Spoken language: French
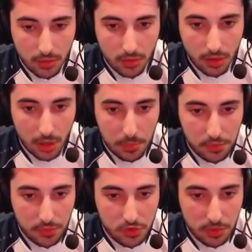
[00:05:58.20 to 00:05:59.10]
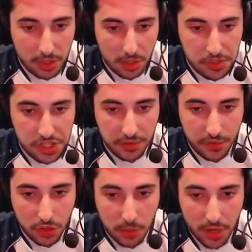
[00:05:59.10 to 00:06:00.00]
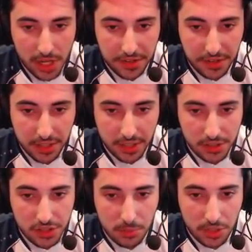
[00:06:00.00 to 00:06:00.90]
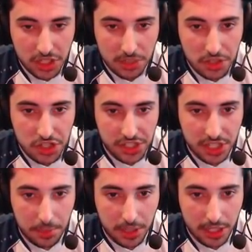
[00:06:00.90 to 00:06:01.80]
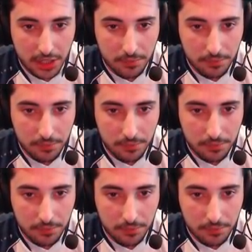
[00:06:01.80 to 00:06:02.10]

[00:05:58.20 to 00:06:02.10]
Hop, je vais mettre un petit fantôme royal ici. J'ai mon archer magique qui est prêt.